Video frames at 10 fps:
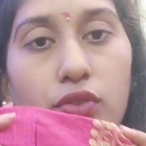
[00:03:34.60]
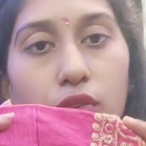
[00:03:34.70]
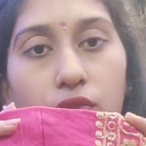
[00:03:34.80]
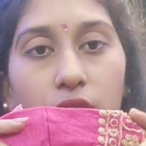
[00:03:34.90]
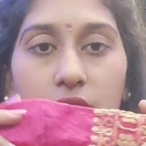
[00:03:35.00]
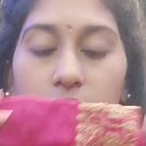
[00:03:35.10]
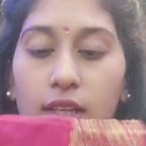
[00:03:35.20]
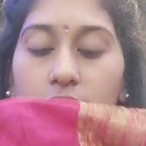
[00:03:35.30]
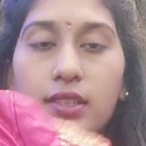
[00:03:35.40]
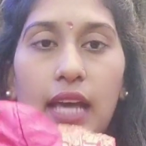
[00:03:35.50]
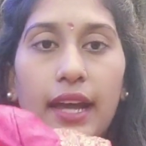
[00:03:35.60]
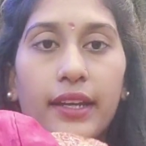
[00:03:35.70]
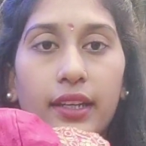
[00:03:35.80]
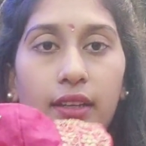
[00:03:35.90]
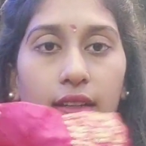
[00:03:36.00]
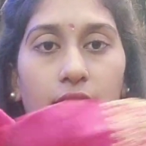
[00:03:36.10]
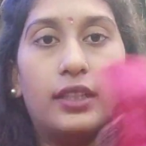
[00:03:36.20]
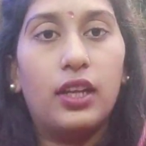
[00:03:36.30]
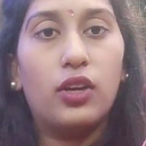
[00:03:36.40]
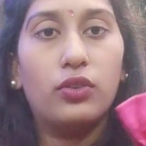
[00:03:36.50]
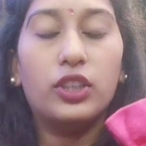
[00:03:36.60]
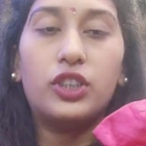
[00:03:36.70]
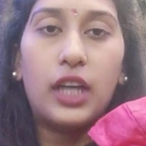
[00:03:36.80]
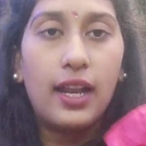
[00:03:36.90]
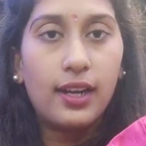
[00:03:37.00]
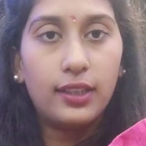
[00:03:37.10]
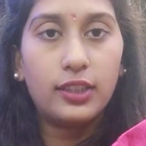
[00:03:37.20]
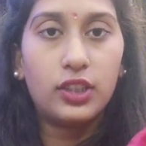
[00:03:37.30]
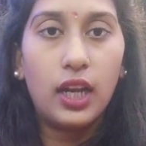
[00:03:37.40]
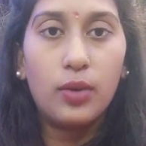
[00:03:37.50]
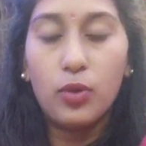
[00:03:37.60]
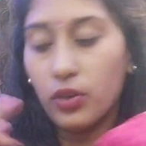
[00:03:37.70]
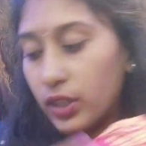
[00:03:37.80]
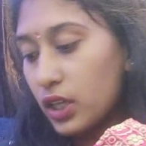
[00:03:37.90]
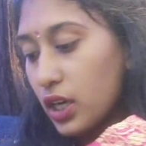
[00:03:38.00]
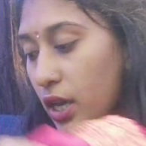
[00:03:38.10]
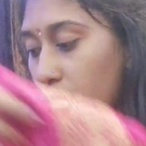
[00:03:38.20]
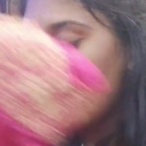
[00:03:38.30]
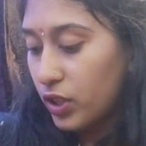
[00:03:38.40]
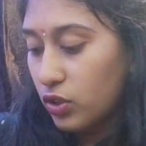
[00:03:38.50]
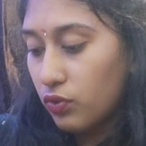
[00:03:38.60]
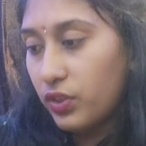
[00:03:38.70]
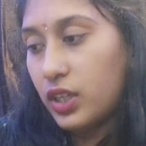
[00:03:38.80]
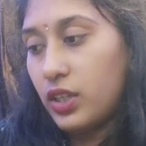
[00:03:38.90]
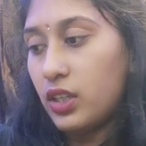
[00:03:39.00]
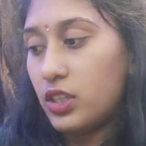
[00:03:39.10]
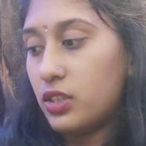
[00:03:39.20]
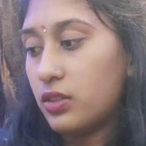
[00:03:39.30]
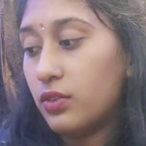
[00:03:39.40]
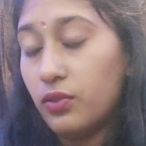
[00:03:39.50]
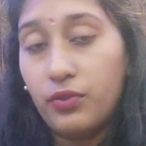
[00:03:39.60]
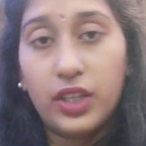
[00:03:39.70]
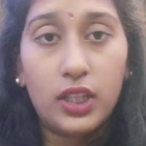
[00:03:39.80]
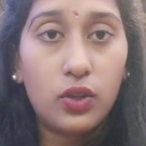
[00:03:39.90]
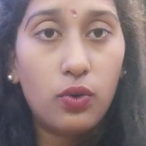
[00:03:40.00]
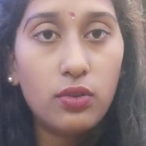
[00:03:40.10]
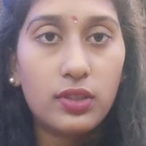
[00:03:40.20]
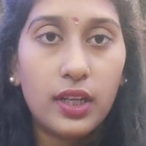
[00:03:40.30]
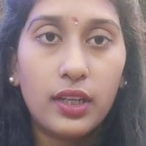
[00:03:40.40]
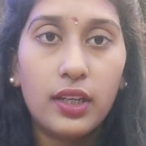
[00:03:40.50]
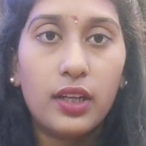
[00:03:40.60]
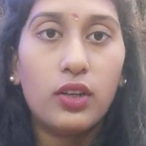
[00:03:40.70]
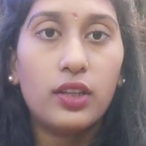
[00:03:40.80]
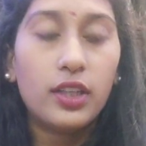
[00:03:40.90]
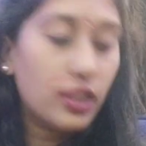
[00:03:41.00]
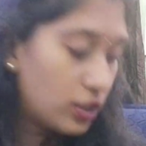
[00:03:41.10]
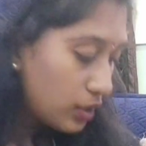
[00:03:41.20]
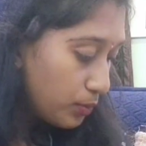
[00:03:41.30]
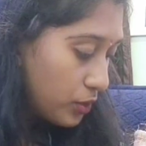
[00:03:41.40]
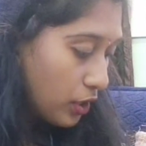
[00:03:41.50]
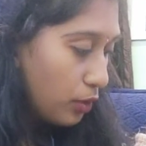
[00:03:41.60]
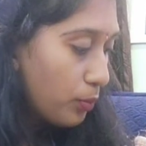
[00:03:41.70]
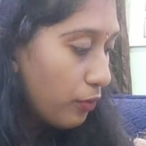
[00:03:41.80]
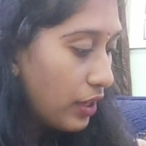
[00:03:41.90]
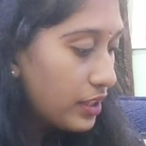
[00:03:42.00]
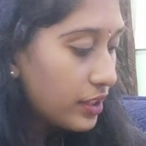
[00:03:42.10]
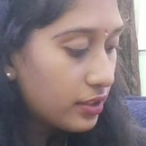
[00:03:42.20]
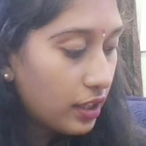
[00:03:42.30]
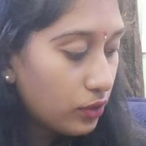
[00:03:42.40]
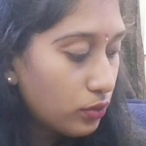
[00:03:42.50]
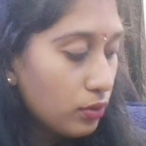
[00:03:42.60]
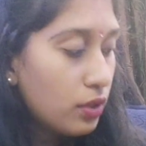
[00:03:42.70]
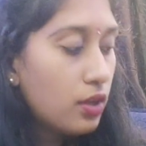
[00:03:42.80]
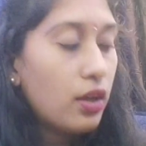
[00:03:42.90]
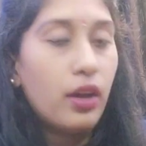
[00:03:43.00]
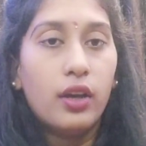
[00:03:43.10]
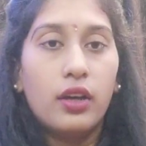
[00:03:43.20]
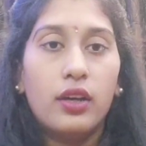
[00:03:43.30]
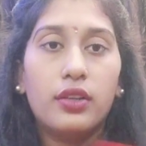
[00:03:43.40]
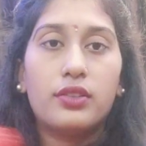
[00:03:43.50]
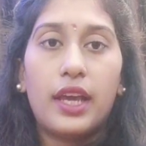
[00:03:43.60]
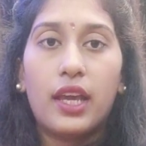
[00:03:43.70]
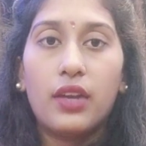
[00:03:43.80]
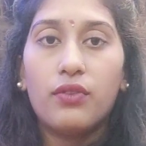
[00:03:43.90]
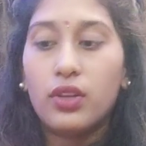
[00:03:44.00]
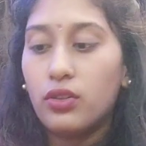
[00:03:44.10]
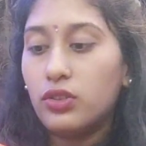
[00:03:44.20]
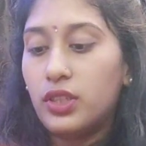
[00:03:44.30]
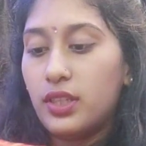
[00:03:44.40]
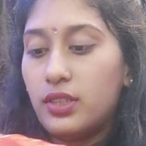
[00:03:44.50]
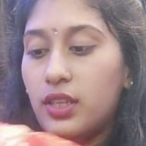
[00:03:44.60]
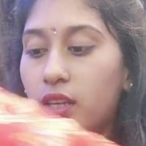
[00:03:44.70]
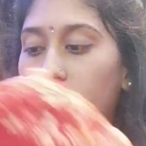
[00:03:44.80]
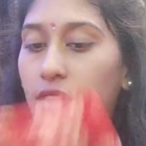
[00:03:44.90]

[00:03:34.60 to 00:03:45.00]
సో ఫస్ట్ అయితే శారీ ఇలా ఉంది చాలా అంటే చాలా బాగుంది మీకు వీటి డిస్ వీటి కోడ్స్ అన్నీ నేనైతే డిస్క్రిప్షన్లో ప్రొవైడ్ చేస్తాను సెకండ్ వన్ వచ్చేసి